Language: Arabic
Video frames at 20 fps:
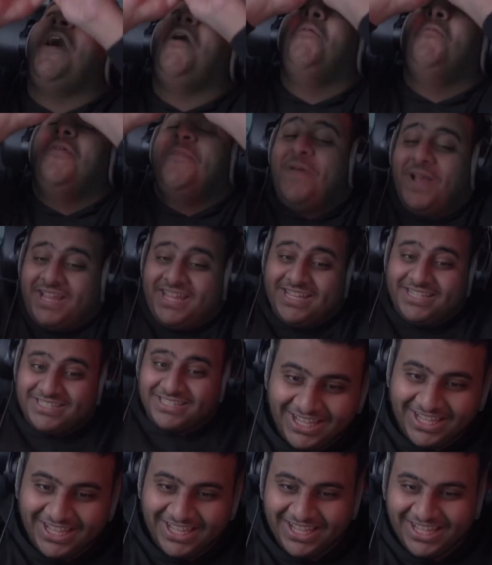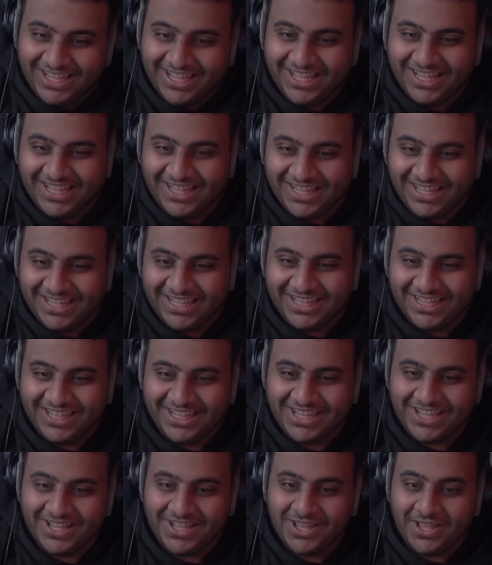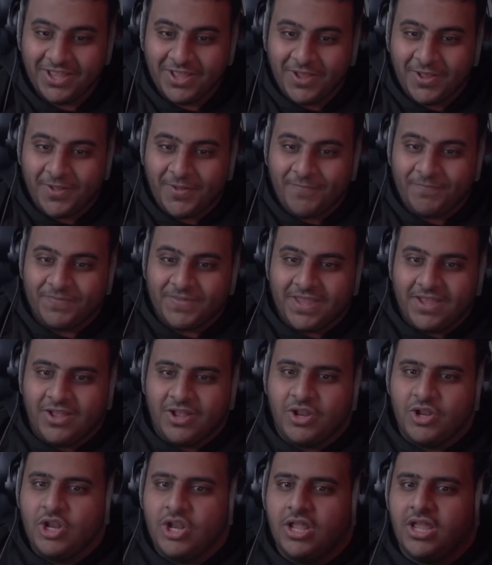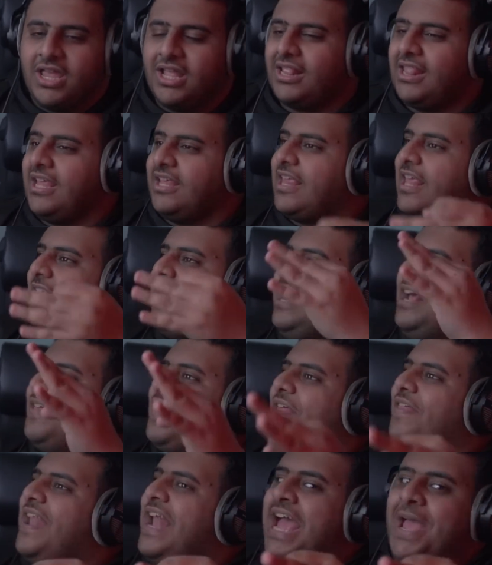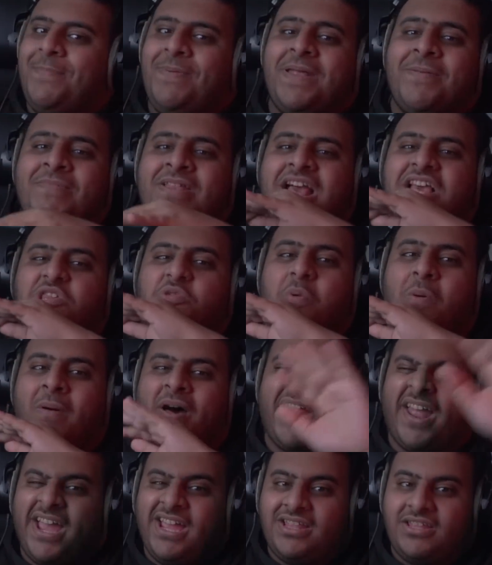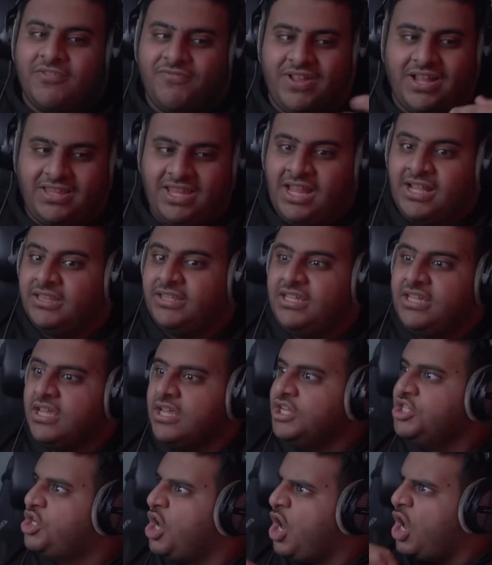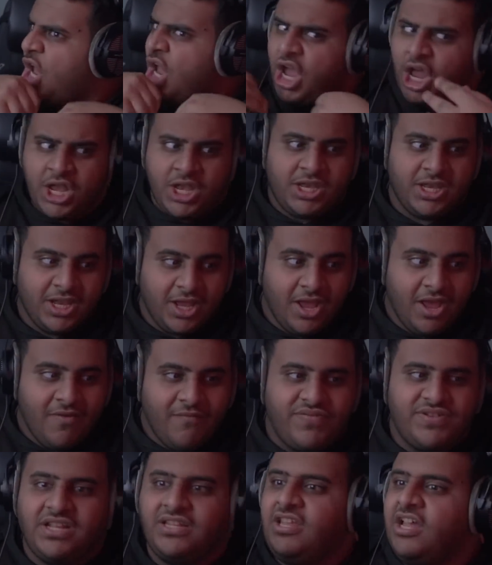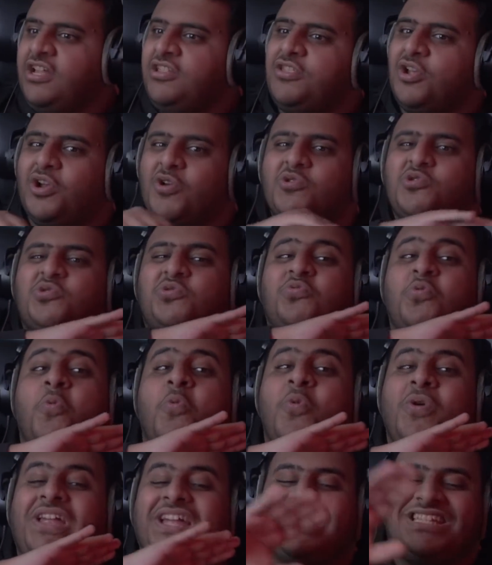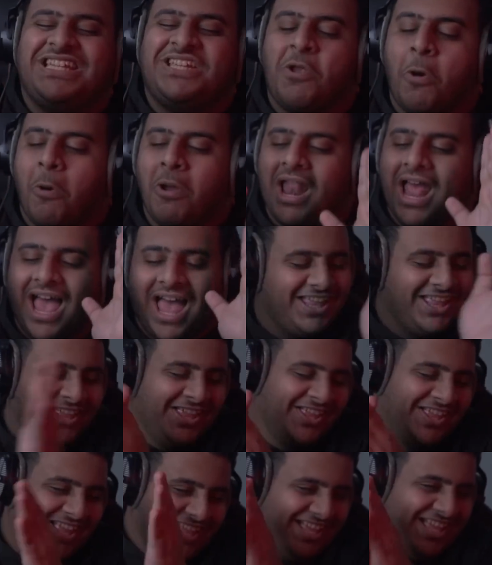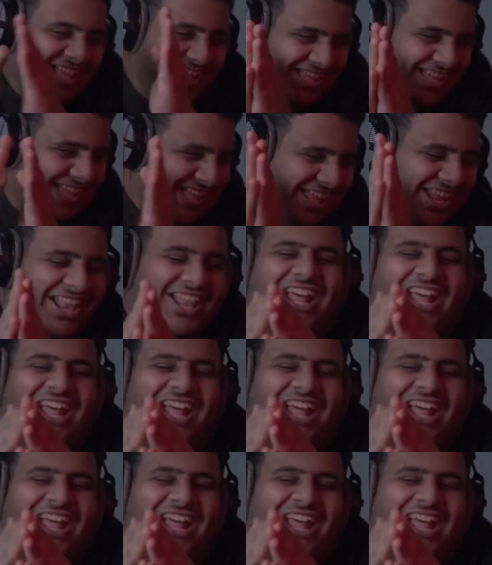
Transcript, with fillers: اول باكج لك الشين لاعب واحد يطلع لك ثلاث لاعبين من أسوأ ما رايت فتحته عندي شين فتحته عندك اسطوري جينولا الله